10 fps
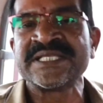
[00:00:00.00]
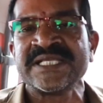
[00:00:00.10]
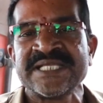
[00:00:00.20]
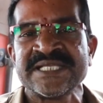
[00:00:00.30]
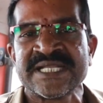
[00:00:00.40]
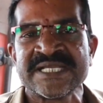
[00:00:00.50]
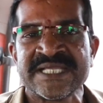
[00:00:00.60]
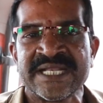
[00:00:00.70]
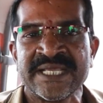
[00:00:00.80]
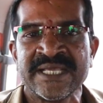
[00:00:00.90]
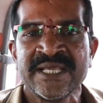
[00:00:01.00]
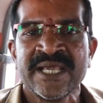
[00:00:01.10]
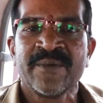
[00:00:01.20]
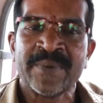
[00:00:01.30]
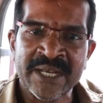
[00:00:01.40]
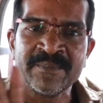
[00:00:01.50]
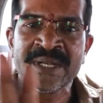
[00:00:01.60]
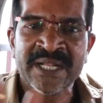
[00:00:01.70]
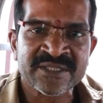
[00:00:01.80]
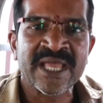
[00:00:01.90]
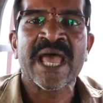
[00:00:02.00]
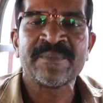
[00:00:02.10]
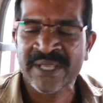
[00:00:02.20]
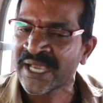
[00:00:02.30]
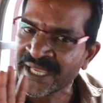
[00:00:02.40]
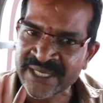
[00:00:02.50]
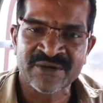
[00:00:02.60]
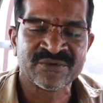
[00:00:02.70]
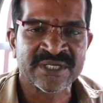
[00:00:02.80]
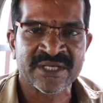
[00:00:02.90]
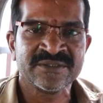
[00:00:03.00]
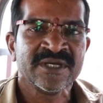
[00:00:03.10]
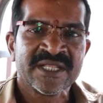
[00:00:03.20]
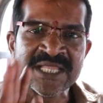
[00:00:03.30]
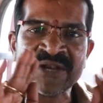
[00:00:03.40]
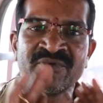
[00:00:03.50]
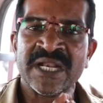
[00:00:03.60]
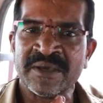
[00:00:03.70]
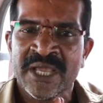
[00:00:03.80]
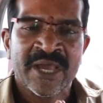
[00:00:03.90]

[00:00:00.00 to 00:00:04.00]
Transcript: నిషేధ చేసినా సరే పిల్లం పిల్లలతో హ్యాపీగా హాయిగా ఉంటారు దానివల్ల